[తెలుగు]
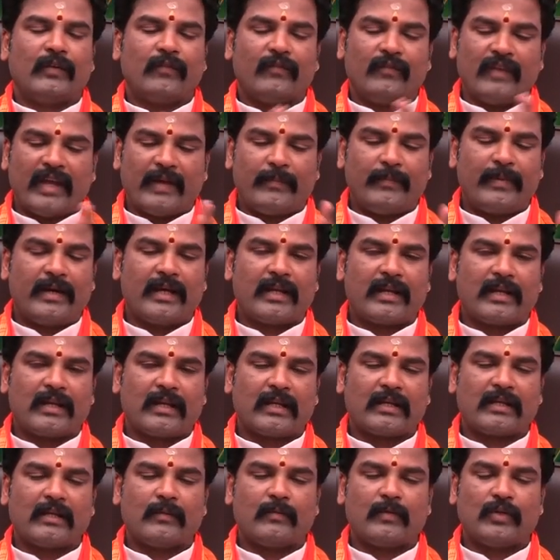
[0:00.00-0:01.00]
వ్యాపార
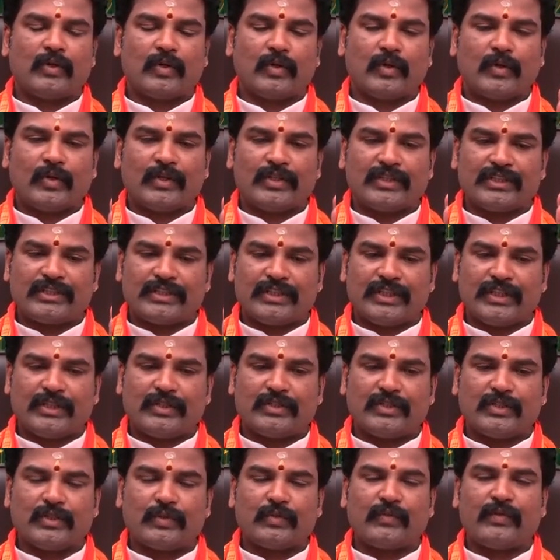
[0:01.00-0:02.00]
రంగంలో
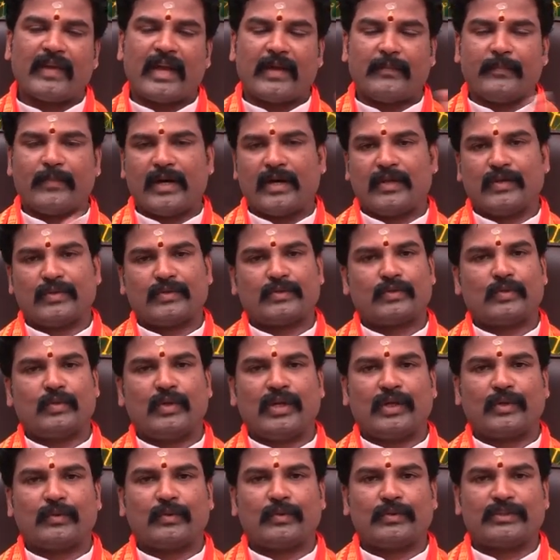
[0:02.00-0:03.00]
చిరుచిరు
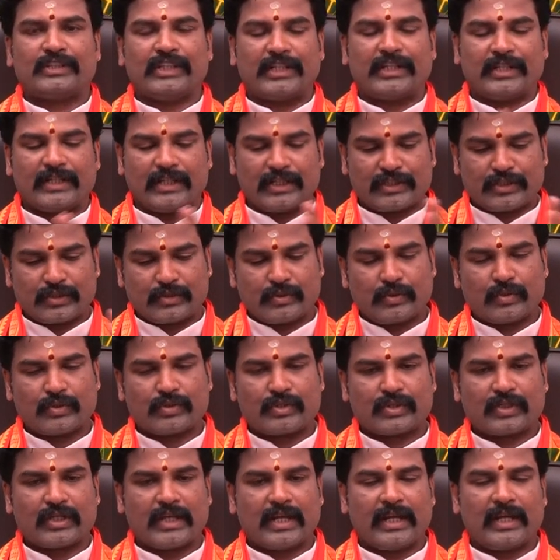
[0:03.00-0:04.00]
వ్యాపారస్తులకు జనరల్
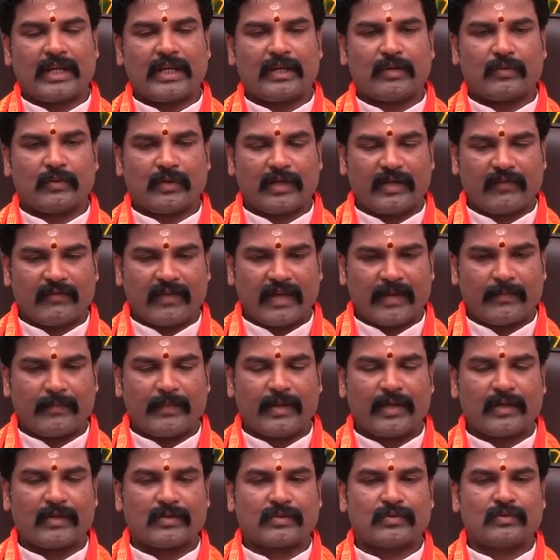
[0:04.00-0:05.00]
స్టోర్స్ కానీ కొన్ని
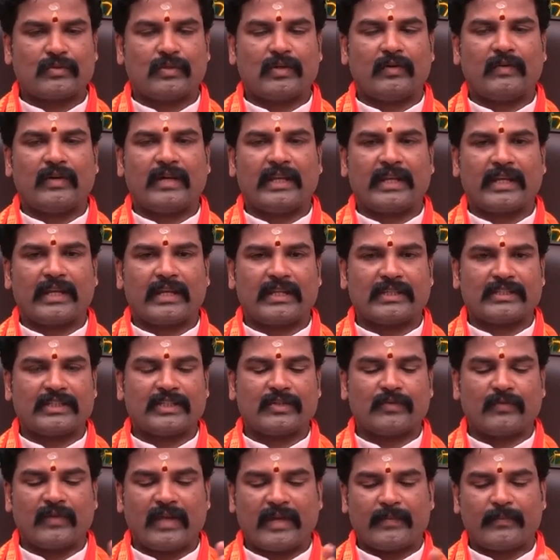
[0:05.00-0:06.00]
వ్యాపారస్తుల వారికి
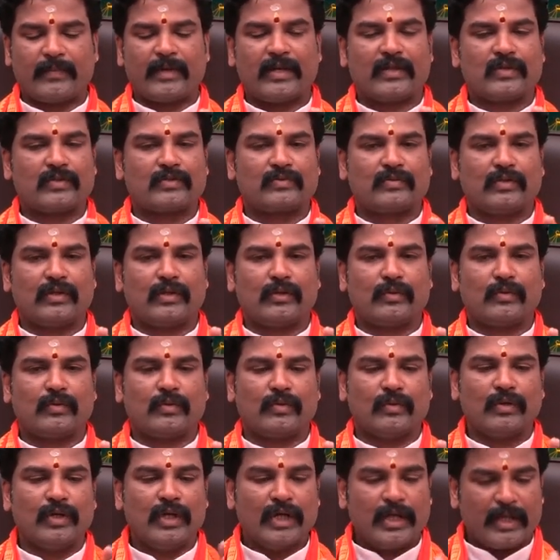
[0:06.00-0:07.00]
చిరు
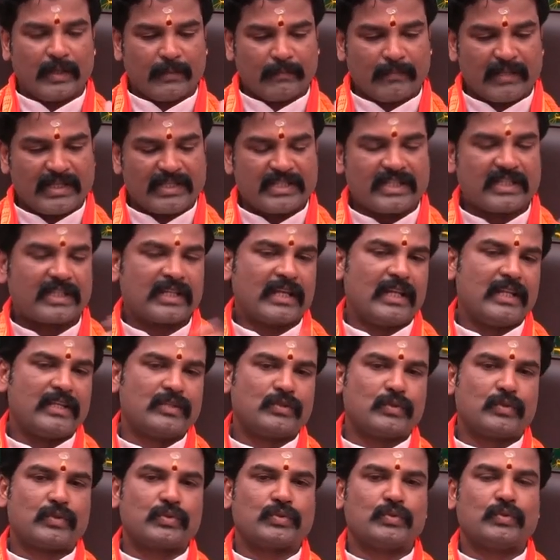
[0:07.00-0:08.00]
వ్యాపారస్తులకు మంచి
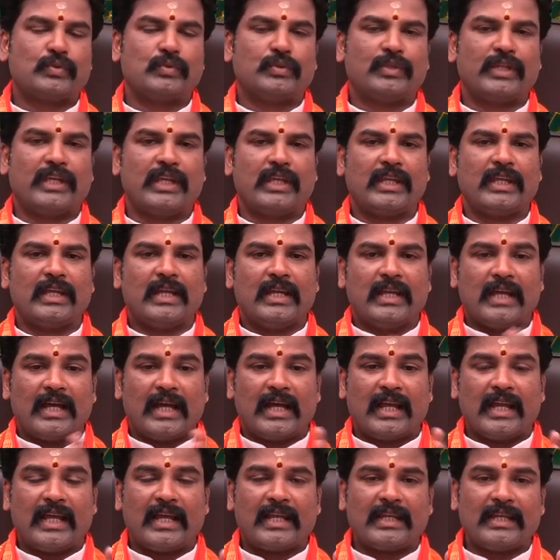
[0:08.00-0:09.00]
కలిసి వస్తుంది
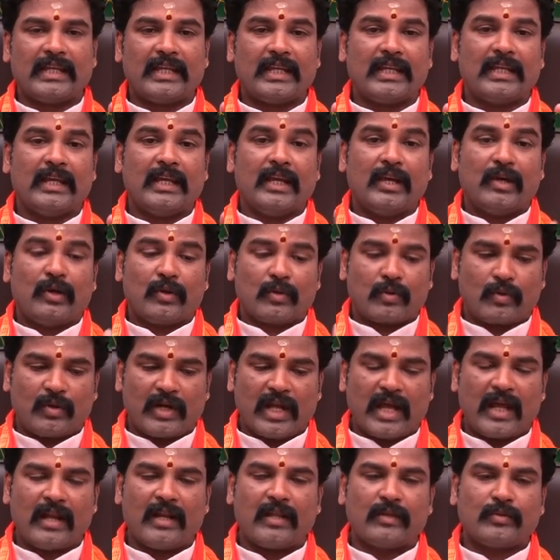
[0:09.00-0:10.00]
అలాగే
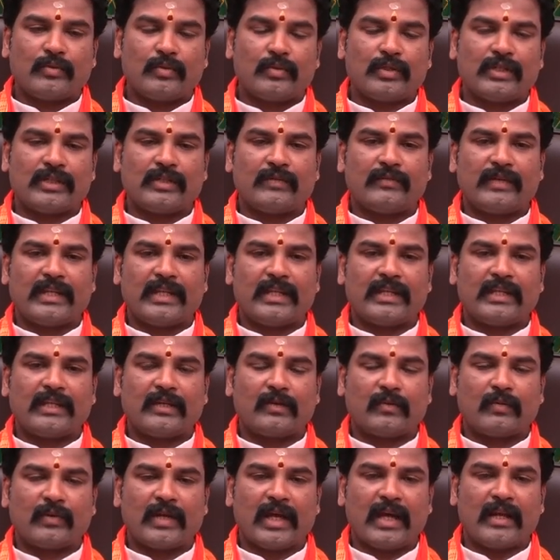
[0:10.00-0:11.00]
రుణాలతో ఇదివరకే
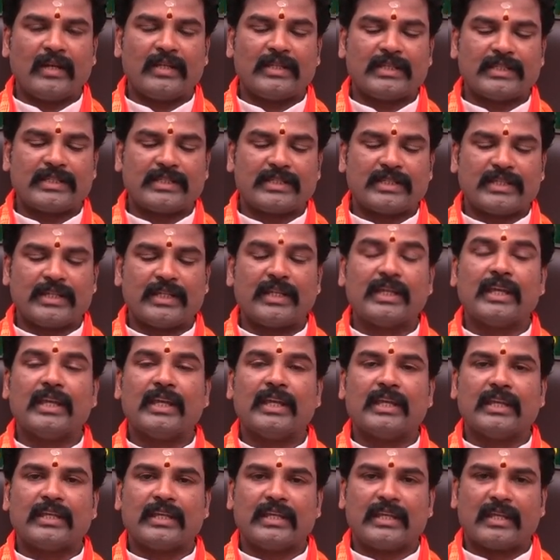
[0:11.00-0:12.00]
రుణాలు ఇచ్చి
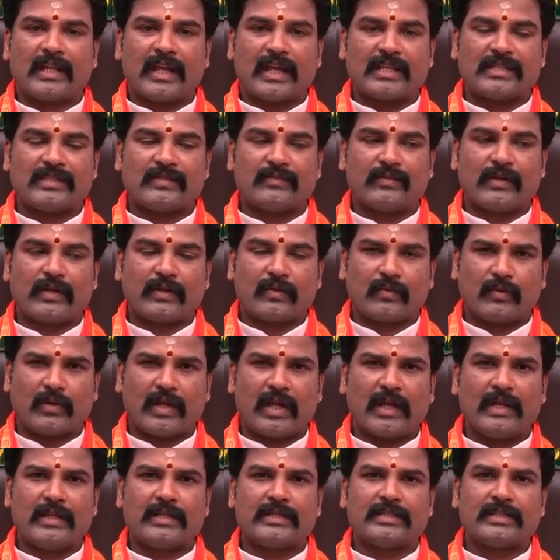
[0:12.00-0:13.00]
ఈ రాశి వారు
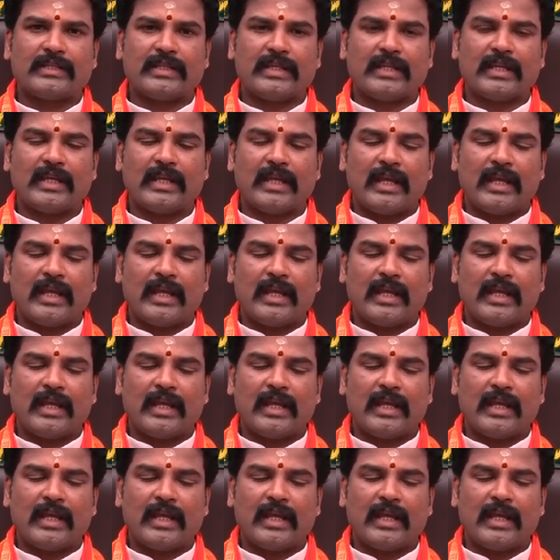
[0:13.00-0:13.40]
రుణాలు ఇచ్చి